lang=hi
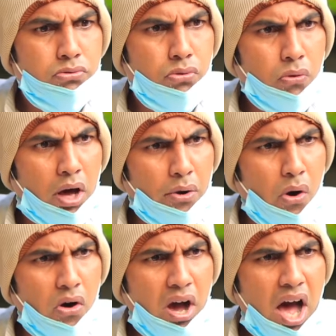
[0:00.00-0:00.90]
शुगर
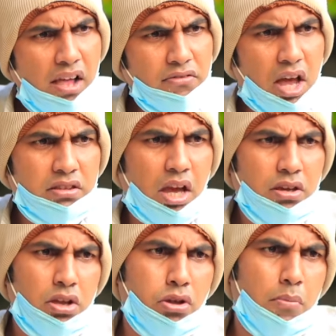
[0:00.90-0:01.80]
होगा चाचा
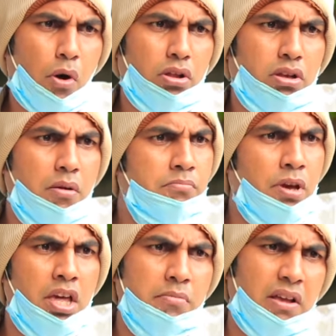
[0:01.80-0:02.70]
ये तो बहुत
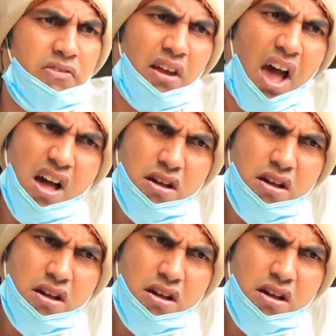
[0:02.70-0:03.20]
गंभीर मसला